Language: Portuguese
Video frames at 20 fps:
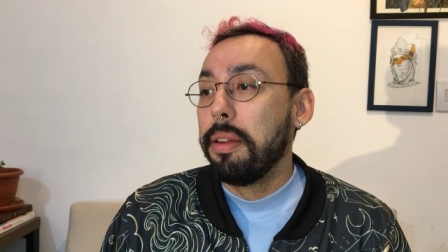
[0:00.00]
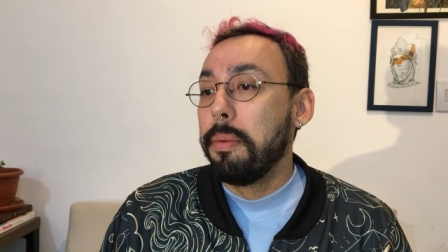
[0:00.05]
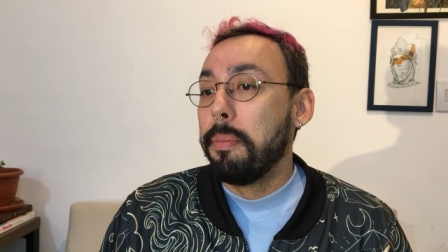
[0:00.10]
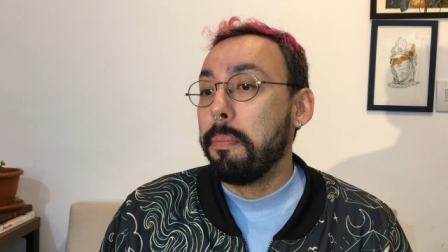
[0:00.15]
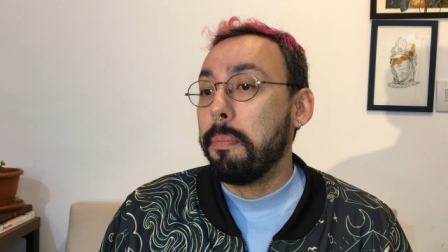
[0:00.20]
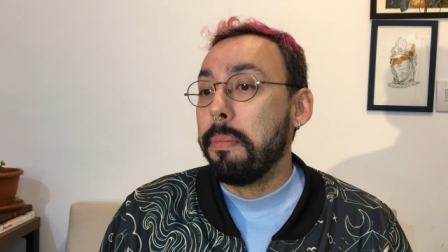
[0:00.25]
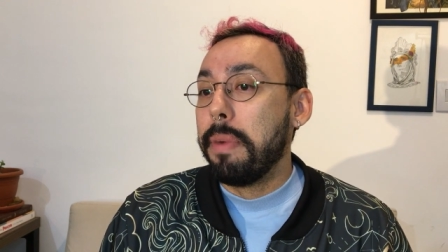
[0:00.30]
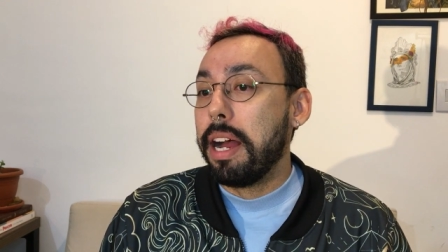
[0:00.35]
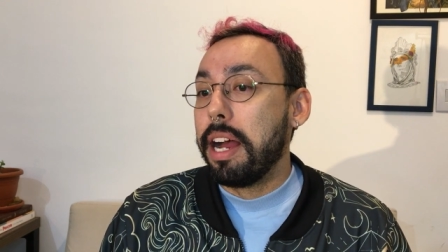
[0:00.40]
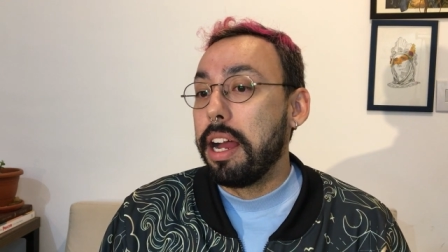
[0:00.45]

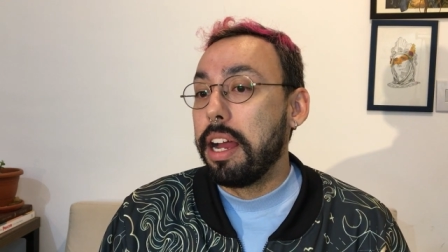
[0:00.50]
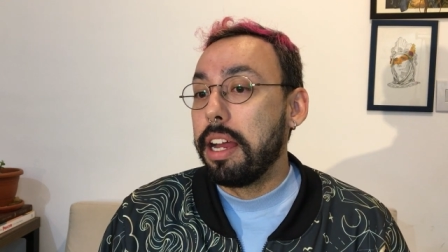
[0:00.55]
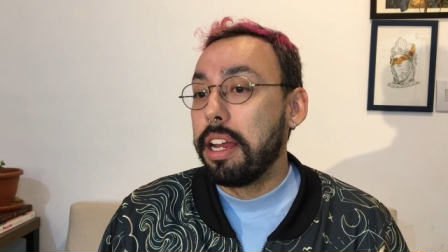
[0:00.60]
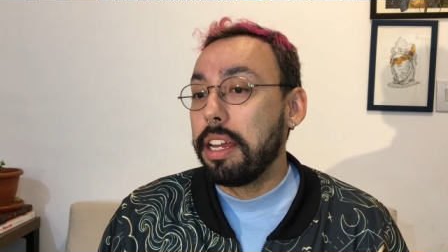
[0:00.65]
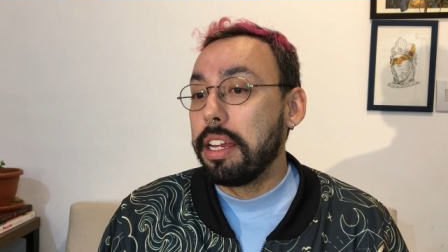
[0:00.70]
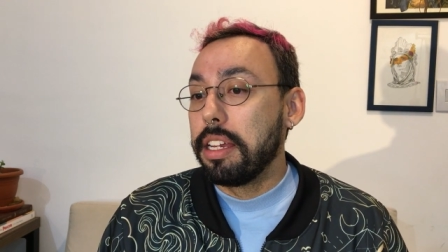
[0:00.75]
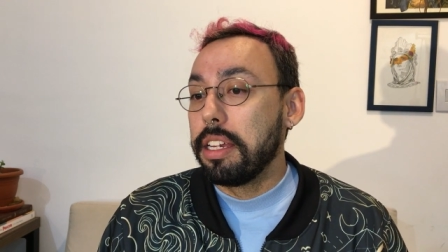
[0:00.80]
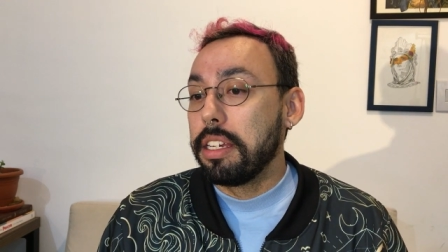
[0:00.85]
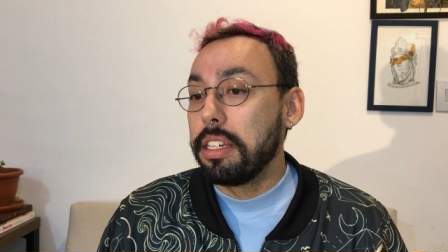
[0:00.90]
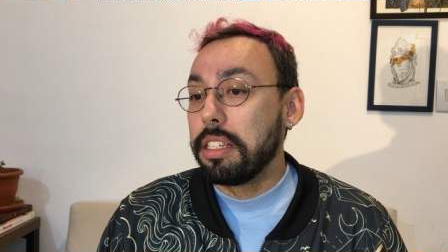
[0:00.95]

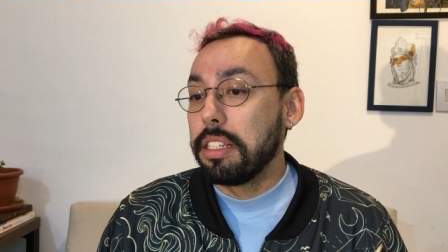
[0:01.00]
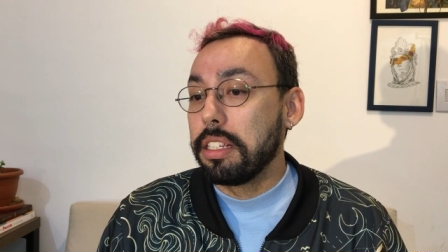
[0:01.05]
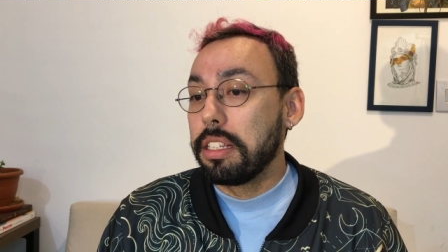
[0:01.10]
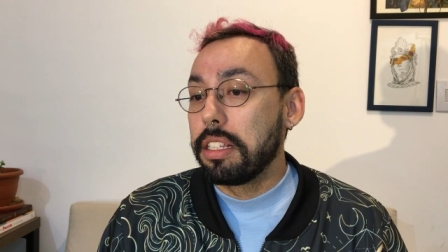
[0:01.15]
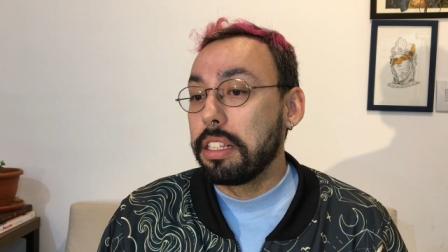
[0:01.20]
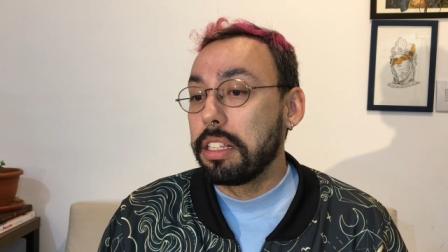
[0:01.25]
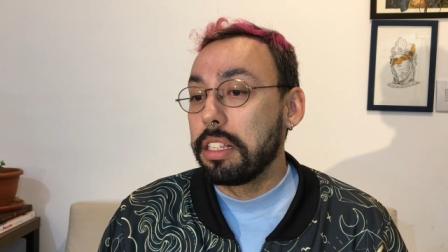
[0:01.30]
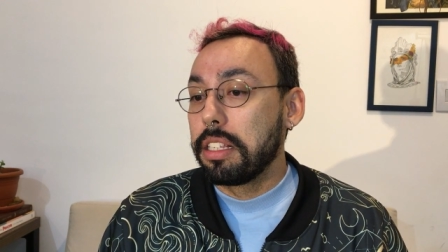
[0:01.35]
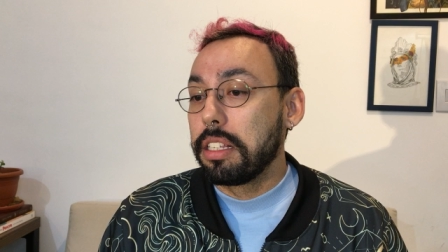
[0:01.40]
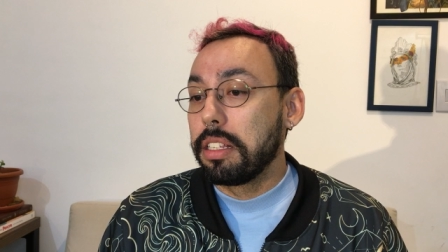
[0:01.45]

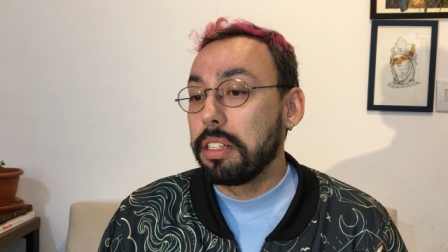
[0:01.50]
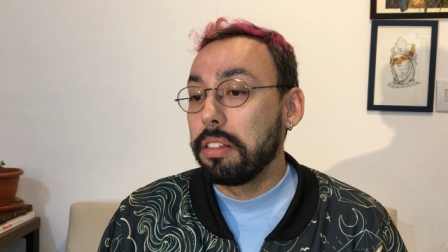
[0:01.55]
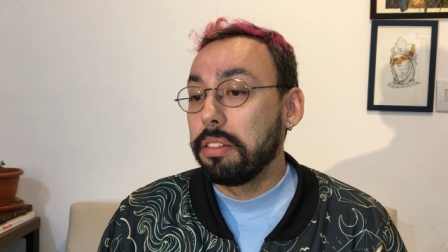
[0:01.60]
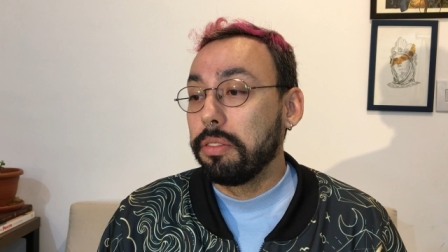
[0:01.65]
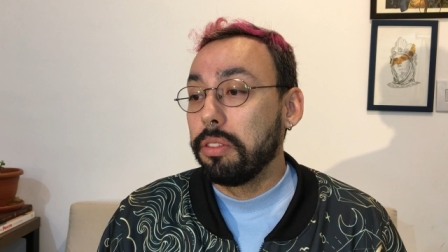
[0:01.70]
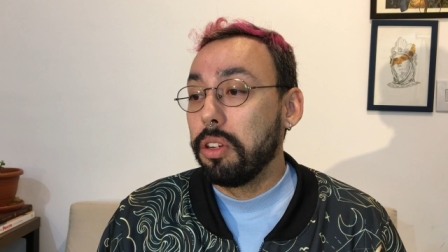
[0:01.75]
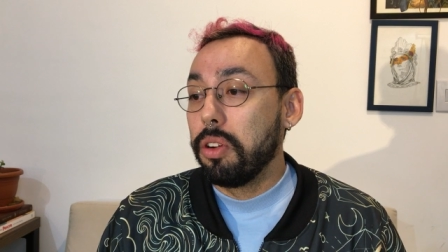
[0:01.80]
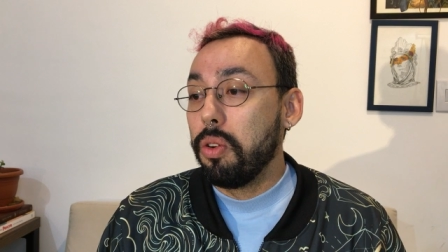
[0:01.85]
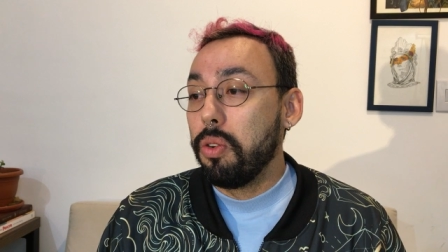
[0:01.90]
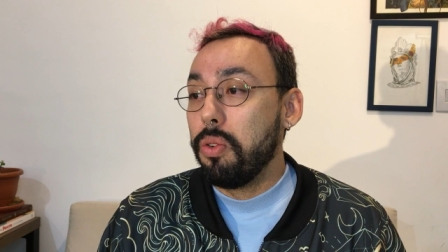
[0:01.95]
mas
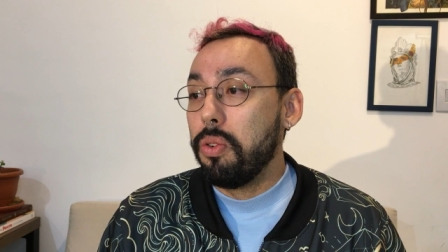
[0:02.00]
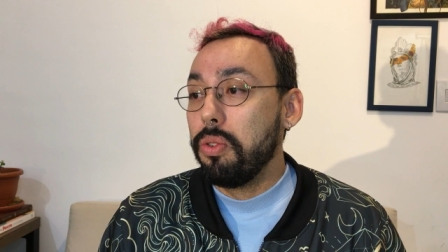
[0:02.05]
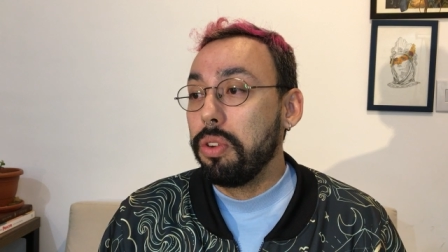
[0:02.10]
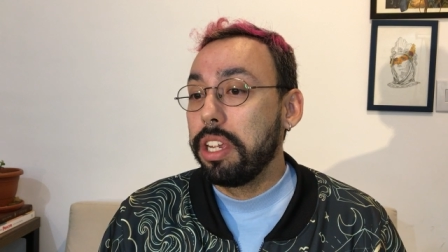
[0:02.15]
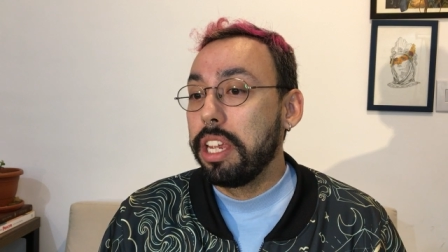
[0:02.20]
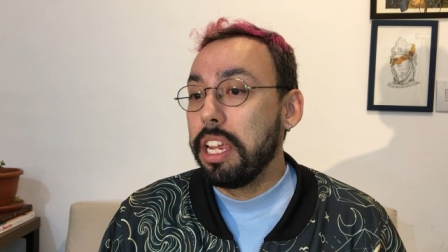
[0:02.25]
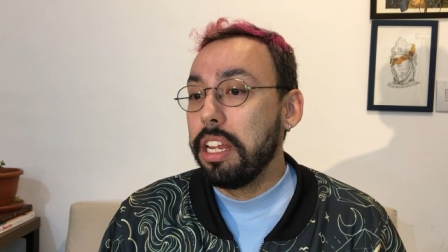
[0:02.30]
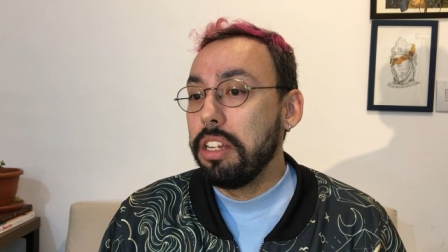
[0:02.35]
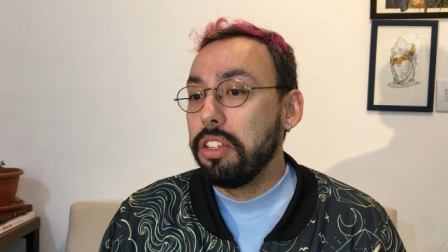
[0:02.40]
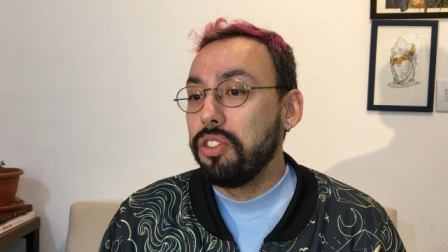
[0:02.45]
o
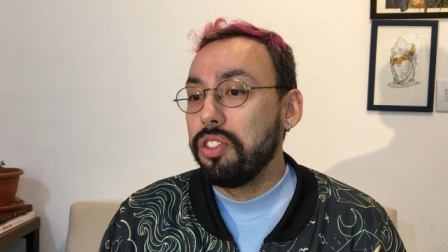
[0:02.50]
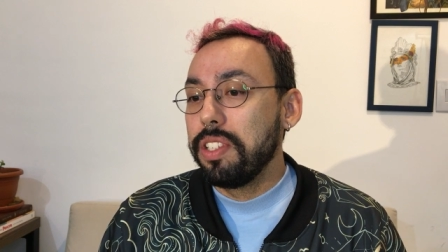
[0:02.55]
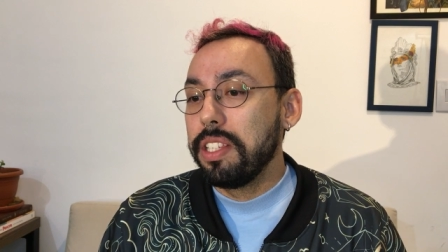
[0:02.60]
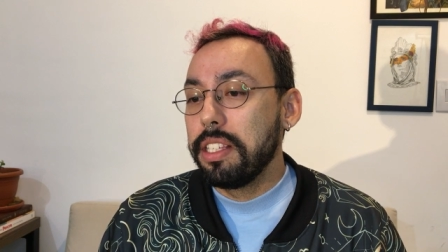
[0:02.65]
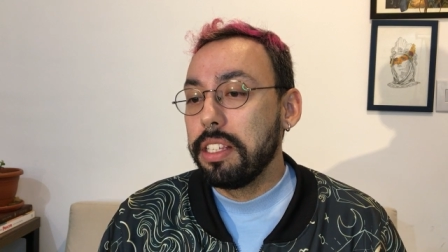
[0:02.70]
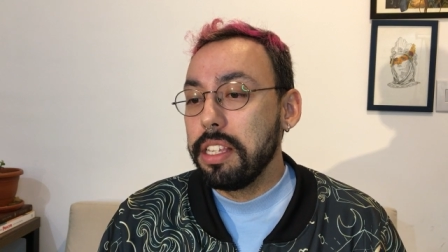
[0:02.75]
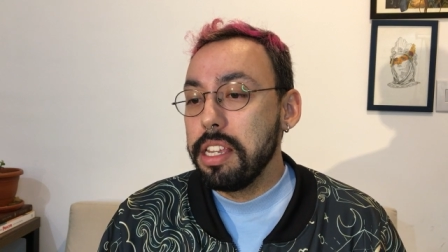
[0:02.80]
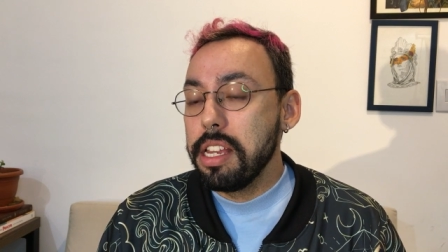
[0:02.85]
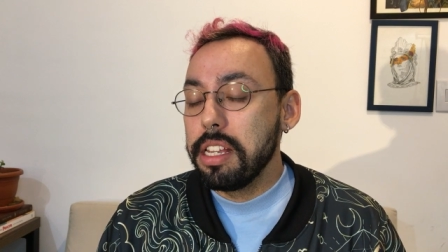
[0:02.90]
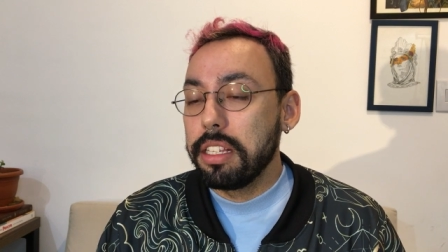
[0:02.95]
que ele
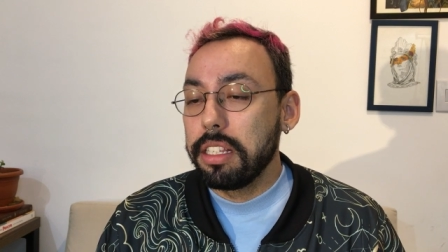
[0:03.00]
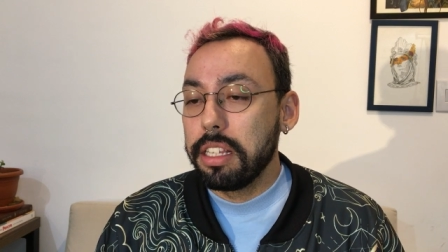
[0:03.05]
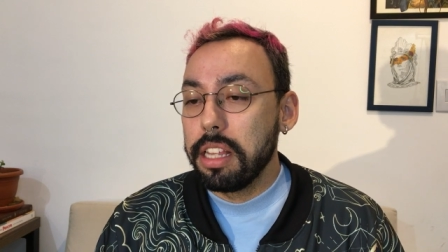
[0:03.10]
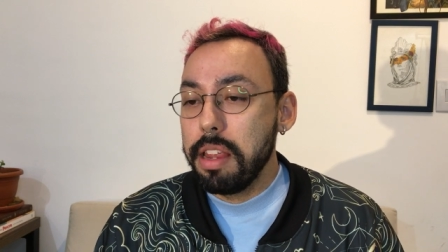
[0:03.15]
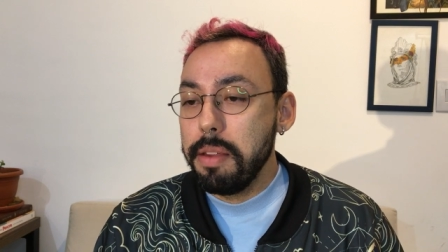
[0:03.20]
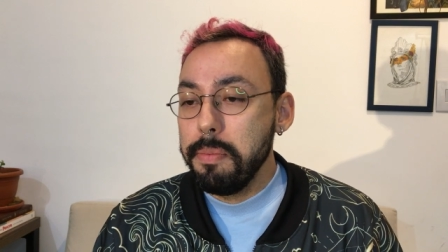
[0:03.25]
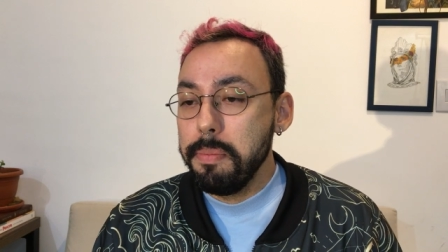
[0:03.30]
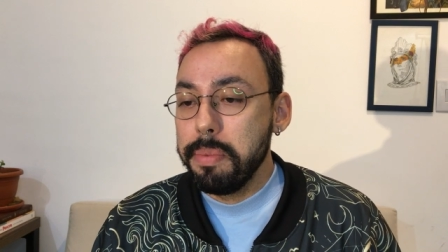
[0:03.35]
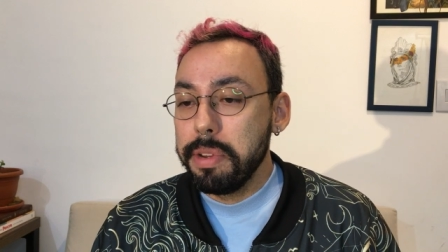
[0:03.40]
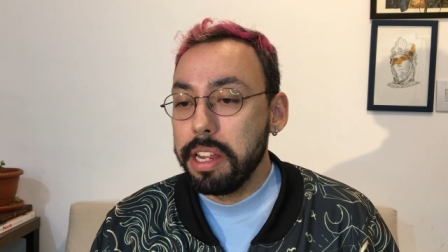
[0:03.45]
dizia
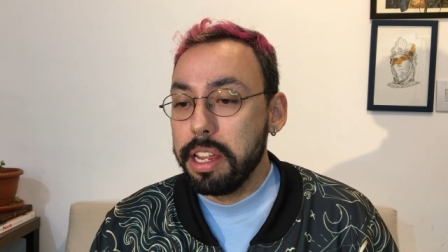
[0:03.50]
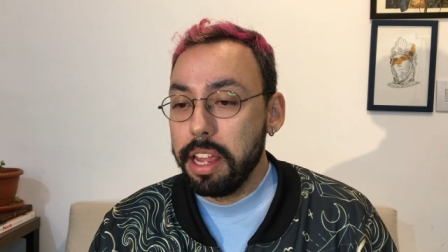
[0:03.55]
sempre